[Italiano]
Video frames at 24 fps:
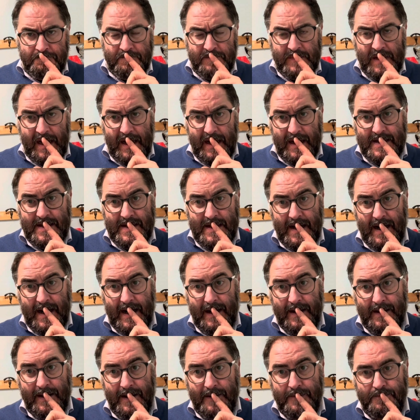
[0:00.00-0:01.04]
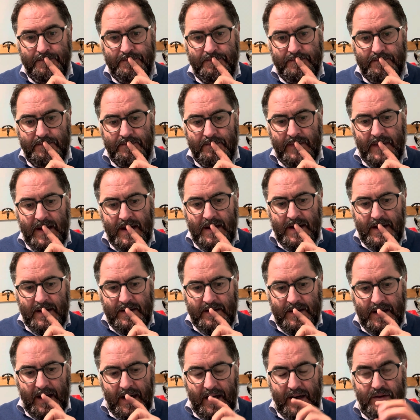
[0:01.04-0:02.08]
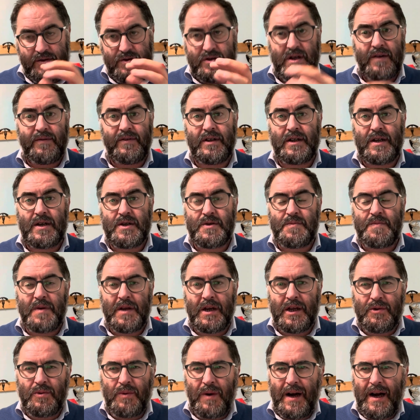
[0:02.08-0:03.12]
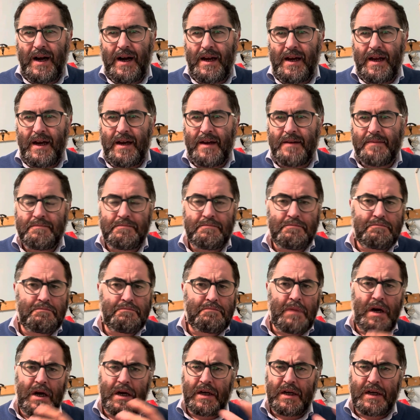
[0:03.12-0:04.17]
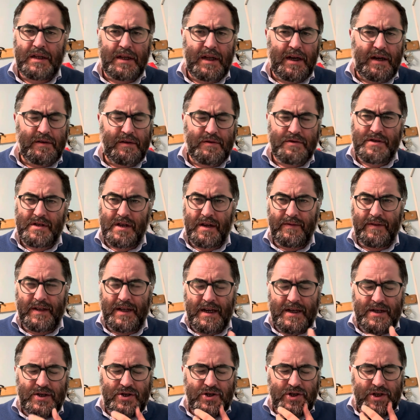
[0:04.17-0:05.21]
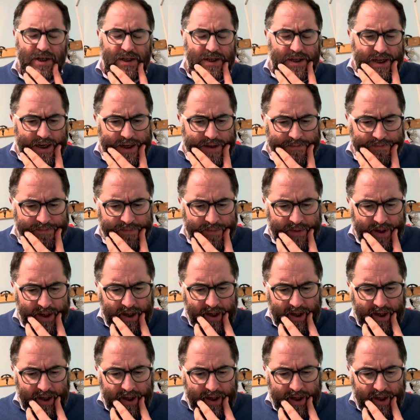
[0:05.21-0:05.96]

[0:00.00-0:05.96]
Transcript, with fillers: della strada, nella nostra vita spirituale, ma anche nella nostra vita in genere,